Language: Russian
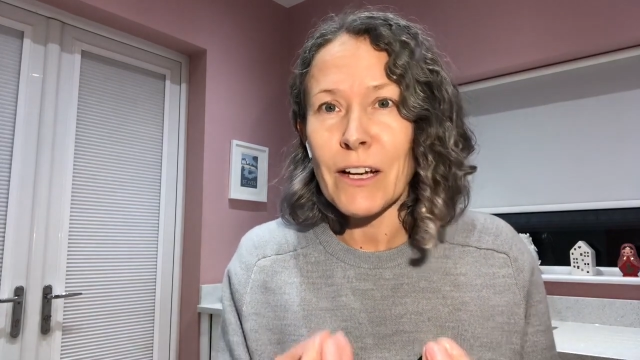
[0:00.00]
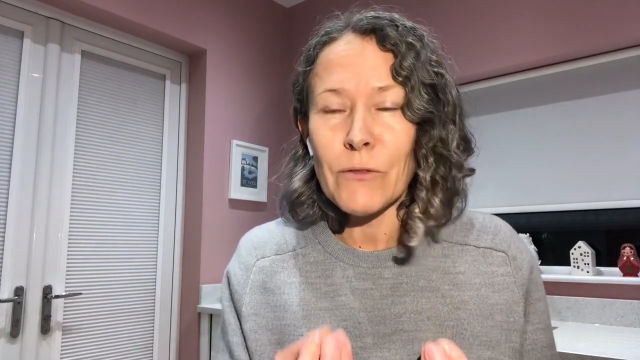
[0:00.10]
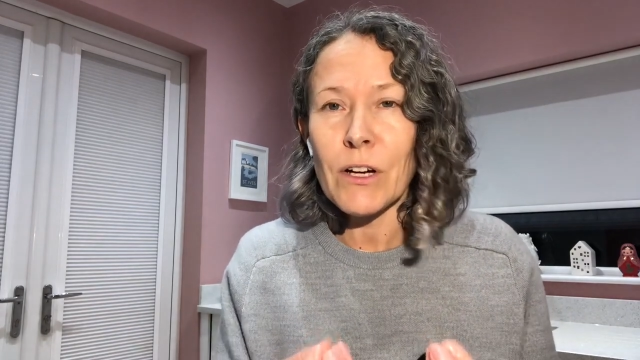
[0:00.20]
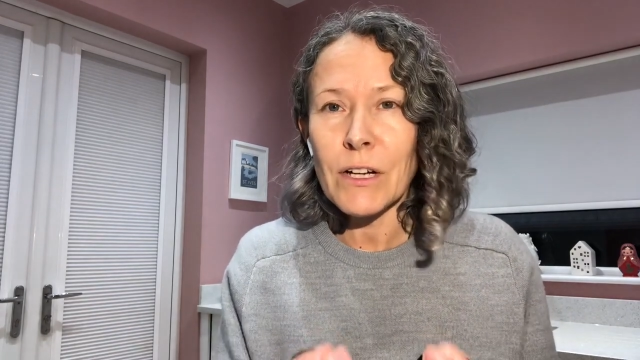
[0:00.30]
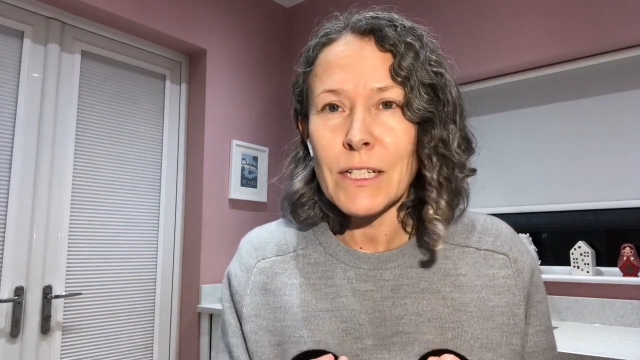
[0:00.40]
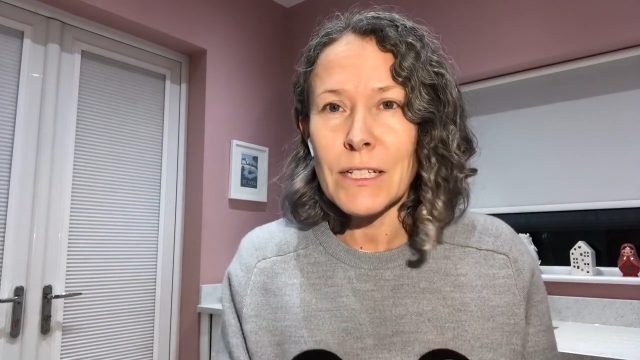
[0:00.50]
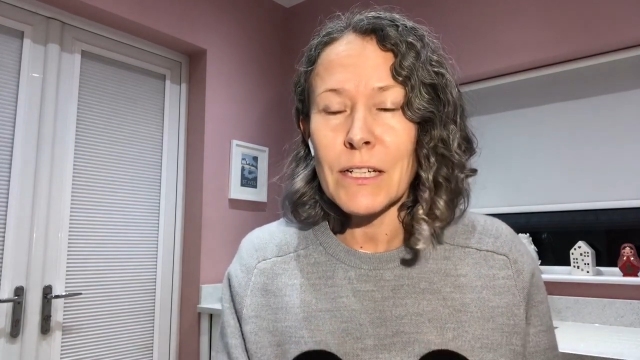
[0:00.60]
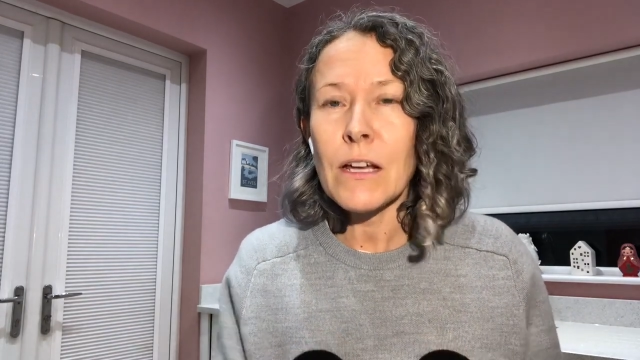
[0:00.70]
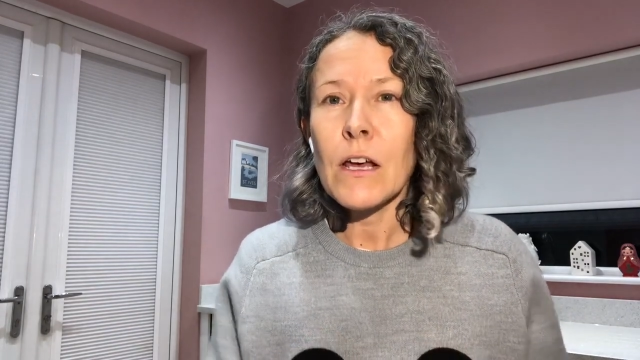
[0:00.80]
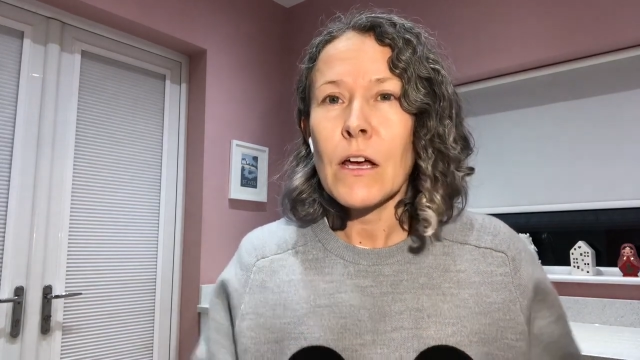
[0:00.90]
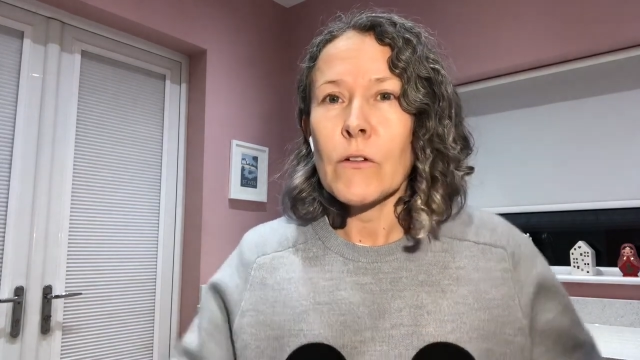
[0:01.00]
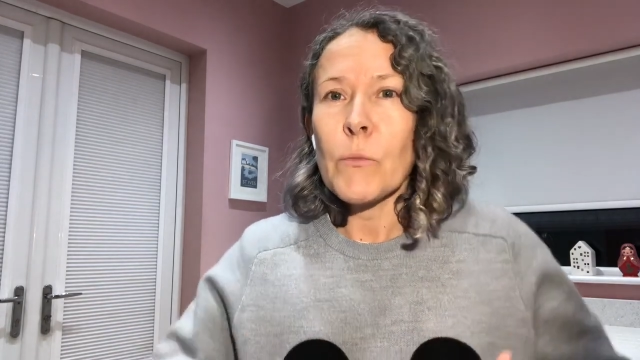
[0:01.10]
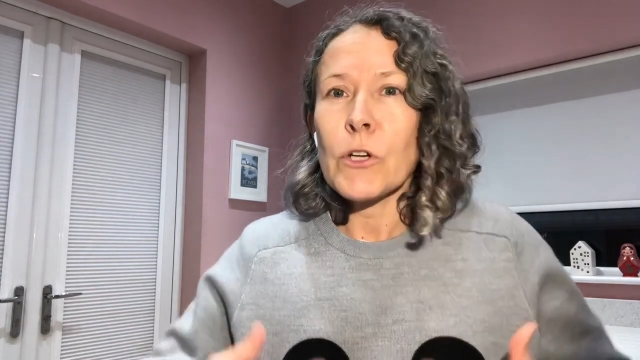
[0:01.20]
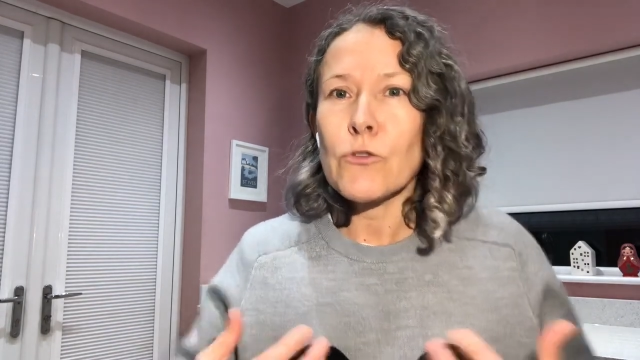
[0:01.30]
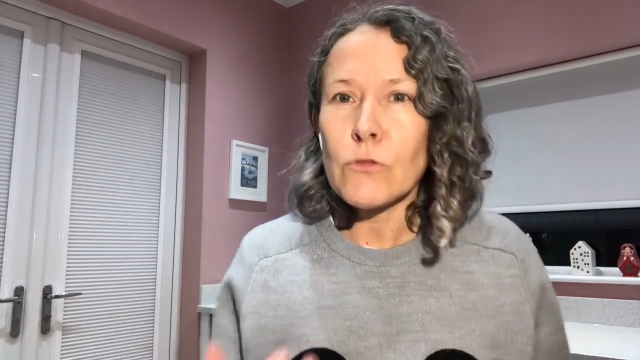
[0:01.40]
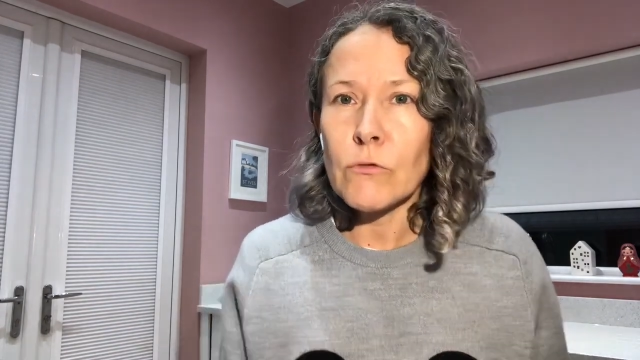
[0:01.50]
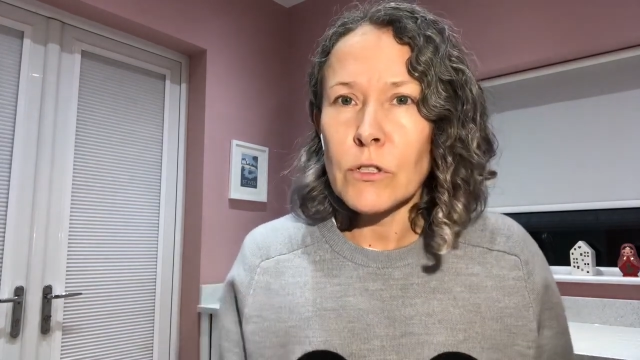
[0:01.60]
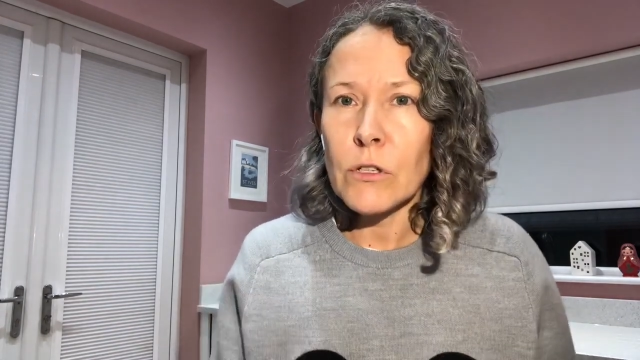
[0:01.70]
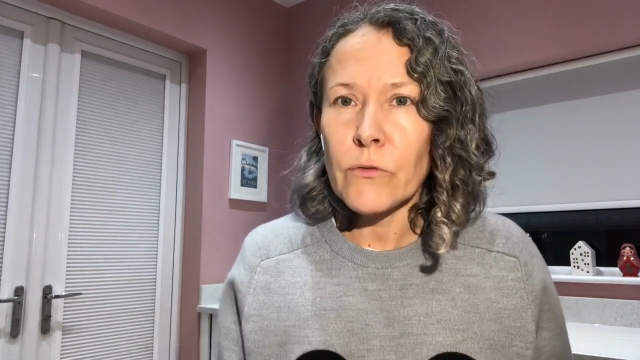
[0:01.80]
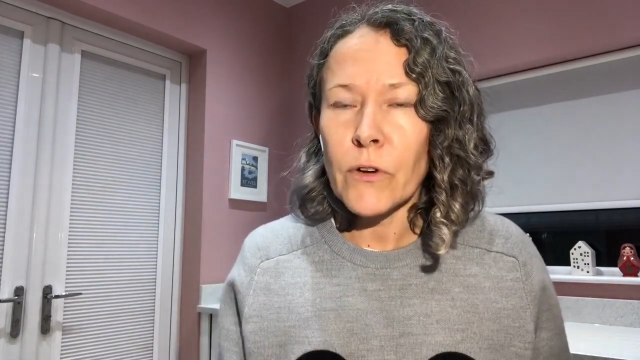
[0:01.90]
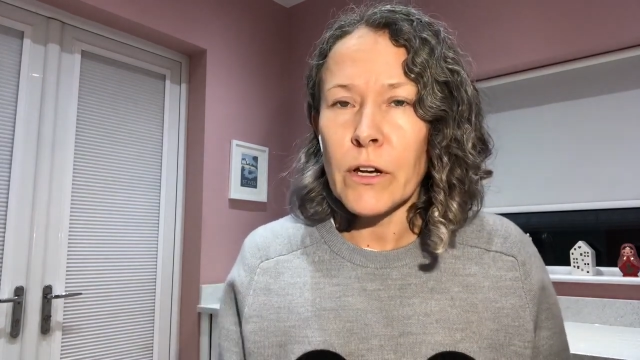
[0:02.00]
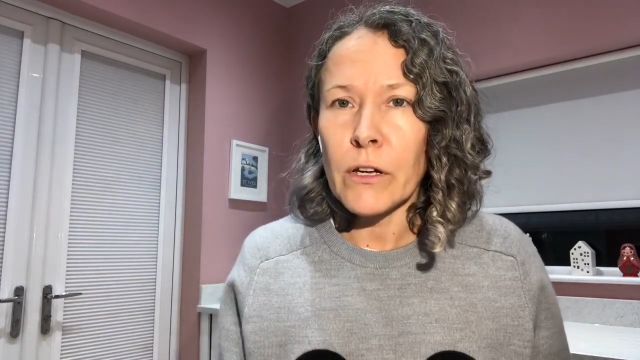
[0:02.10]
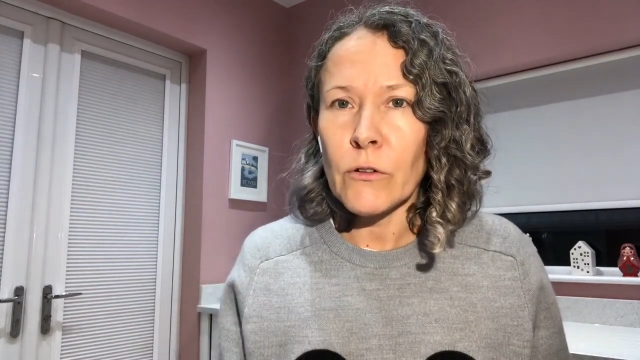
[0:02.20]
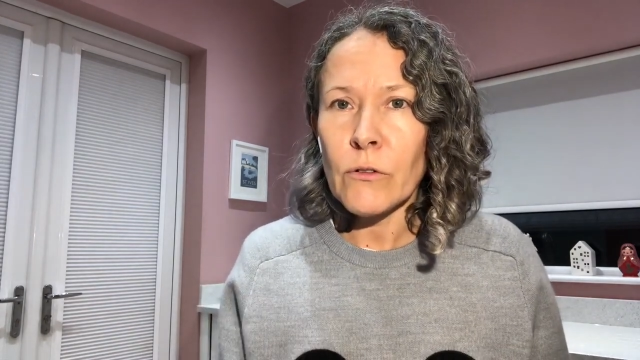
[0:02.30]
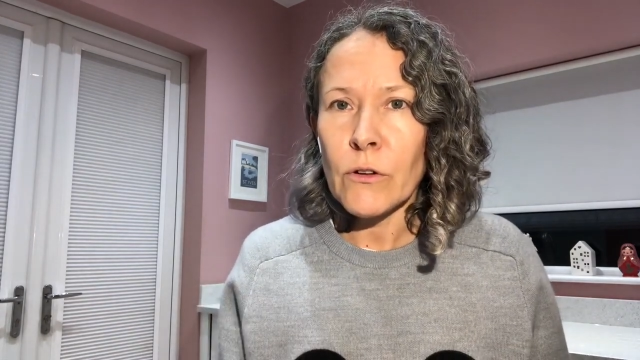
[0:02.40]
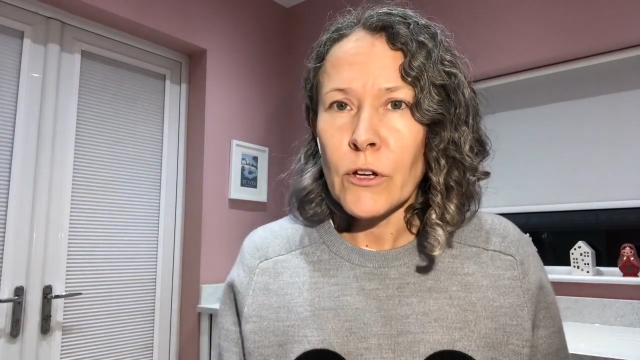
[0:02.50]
как вы хотите, вы почувствуете эйфорию,